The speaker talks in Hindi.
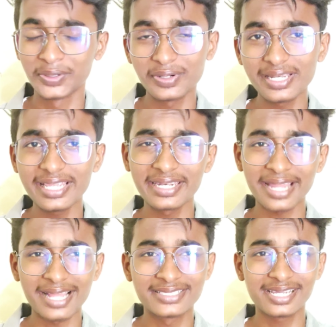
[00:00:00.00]
घोले
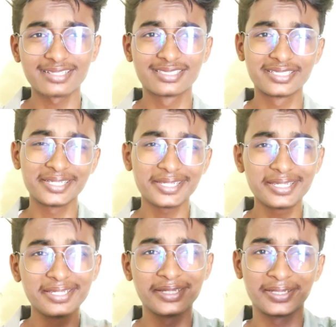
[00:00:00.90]
राजा
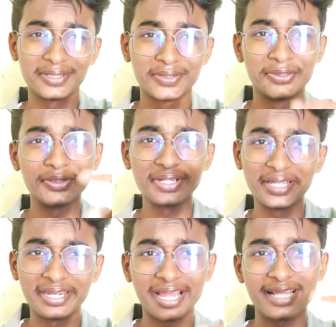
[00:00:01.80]
जी
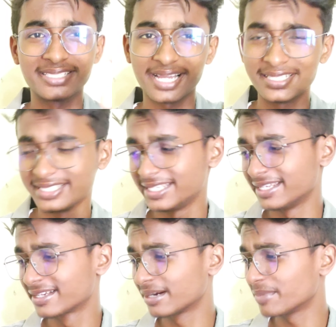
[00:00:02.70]
घोले राजा जी
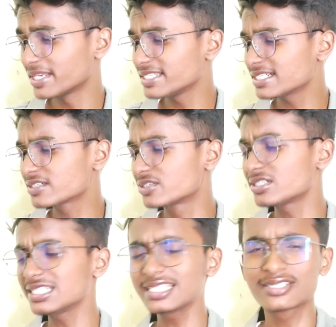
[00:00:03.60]
कमरिया
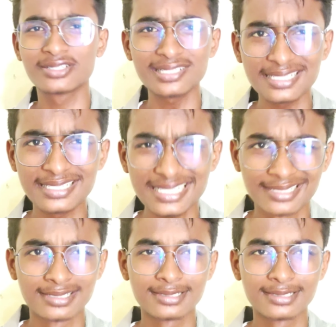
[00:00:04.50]
गोले गोले